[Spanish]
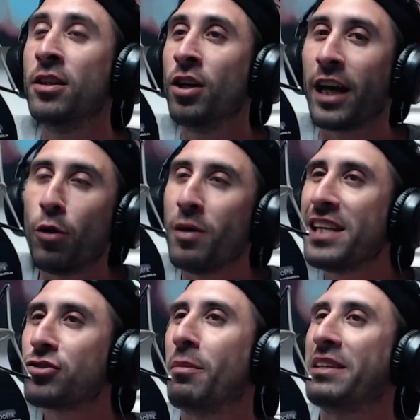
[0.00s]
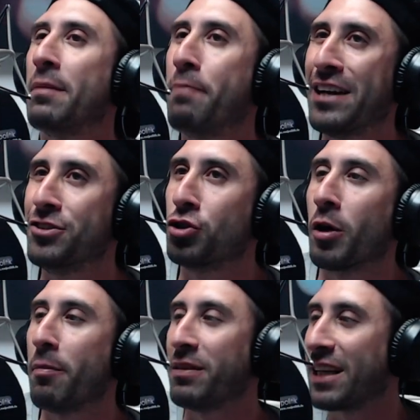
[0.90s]
que no vendían solamente panchos, que
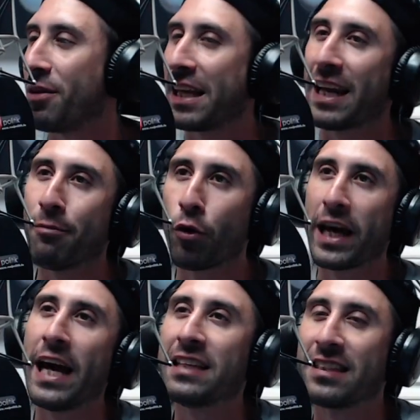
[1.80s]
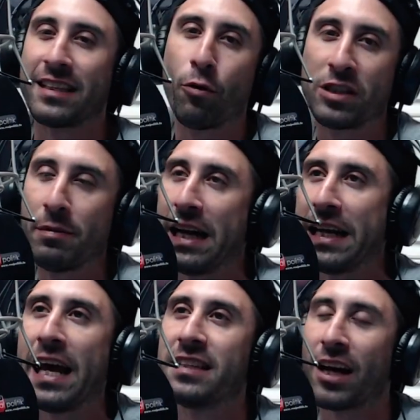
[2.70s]
pensé que vendían hamburguesas, sándwiches
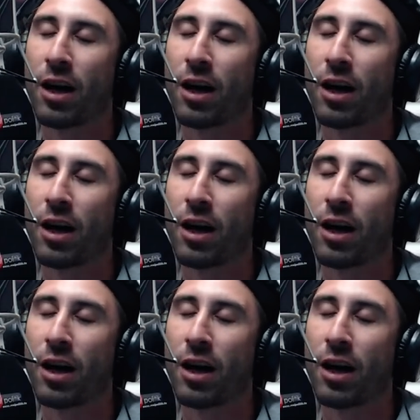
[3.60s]
milanesa,